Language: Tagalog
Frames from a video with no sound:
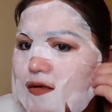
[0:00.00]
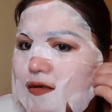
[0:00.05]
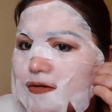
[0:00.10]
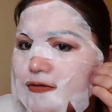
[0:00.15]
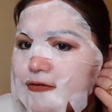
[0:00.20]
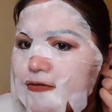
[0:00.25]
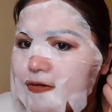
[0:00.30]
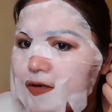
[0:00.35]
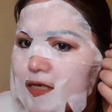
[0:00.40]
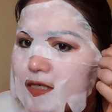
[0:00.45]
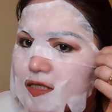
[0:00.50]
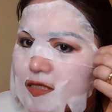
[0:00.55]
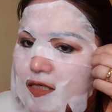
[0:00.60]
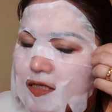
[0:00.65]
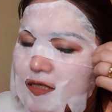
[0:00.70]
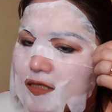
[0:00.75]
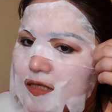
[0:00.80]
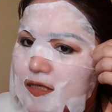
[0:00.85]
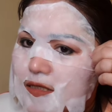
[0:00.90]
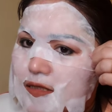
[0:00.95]

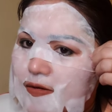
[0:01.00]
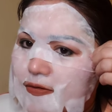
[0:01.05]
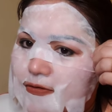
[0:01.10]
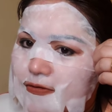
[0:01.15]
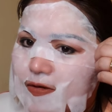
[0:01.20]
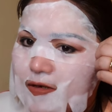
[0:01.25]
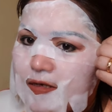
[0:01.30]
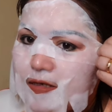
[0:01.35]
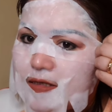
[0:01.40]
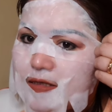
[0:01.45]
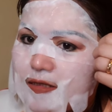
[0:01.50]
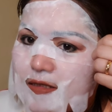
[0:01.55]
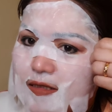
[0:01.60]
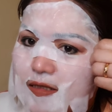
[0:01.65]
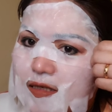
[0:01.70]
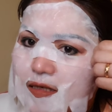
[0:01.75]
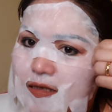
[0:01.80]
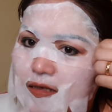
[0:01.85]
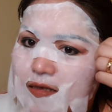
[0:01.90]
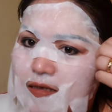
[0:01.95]
refreshing siya sa
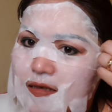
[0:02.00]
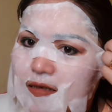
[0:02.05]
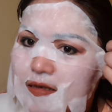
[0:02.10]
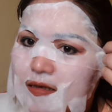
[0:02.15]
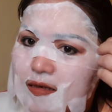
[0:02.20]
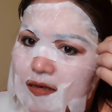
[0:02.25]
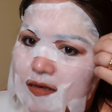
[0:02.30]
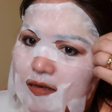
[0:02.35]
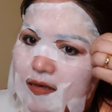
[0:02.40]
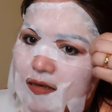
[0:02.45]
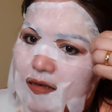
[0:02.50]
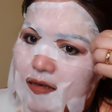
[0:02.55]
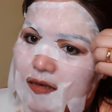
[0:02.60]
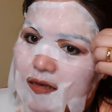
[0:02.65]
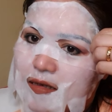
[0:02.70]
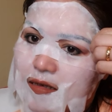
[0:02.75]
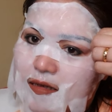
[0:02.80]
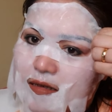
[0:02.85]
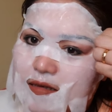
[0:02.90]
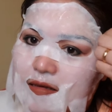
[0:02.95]
face
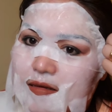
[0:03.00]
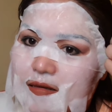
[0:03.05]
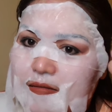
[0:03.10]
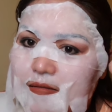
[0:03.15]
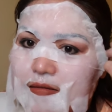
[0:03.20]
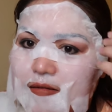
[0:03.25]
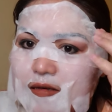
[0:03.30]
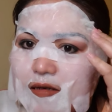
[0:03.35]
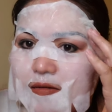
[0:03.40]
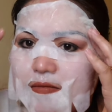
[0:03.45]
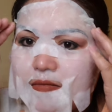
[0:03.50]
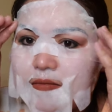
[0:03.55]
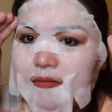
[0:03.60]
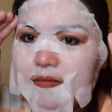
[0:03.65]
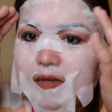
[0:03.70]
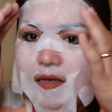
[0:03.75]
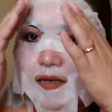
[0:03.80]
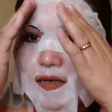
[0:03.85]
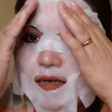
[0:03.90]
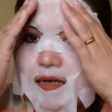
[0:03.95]
at
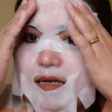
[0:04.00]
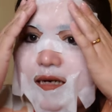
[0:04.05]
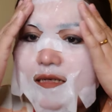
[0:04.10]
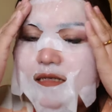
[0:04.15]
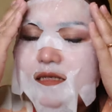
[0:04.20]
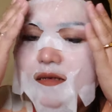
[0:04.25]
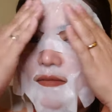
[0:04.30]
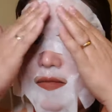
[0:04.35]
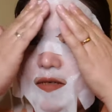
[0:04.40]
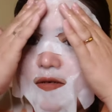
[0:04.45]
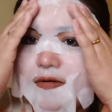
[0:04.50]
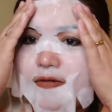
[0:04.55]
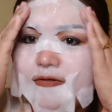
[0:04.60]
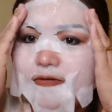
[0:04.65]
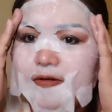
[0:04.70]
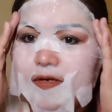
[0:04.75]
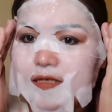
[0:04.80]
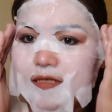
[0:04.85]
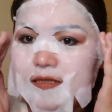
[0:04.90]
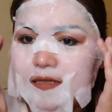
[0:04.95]
nang makarelax naman yung
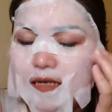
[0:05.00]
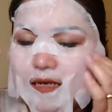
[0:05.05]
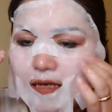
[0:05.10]
face